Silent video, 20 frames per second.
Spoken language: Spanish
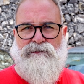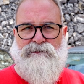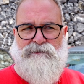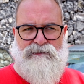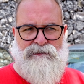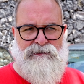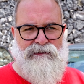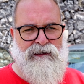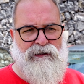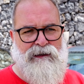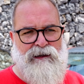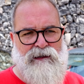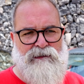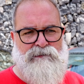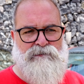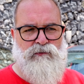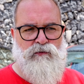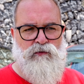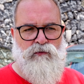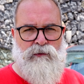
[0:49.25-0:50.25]
si
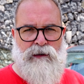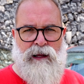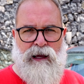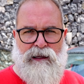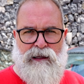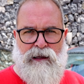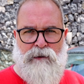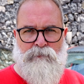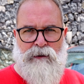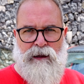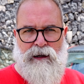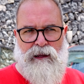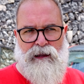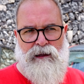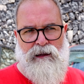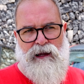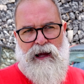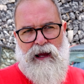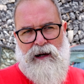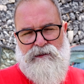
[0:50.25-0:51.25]
dejas una
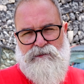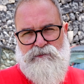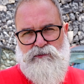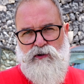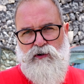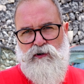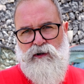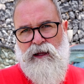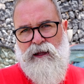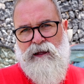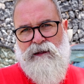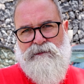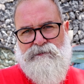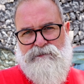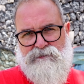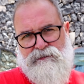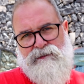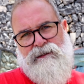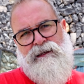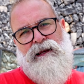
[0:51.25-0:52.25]
cámara al sol
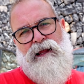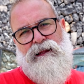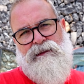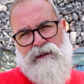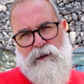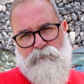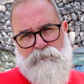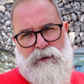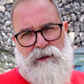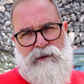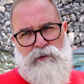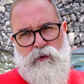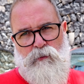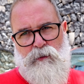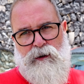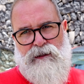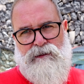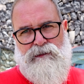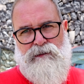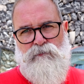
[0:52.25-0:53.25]
sin la tapa del
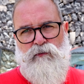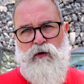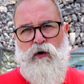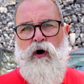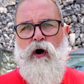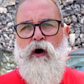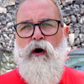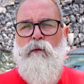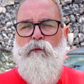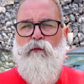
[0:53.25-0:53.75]
objetivo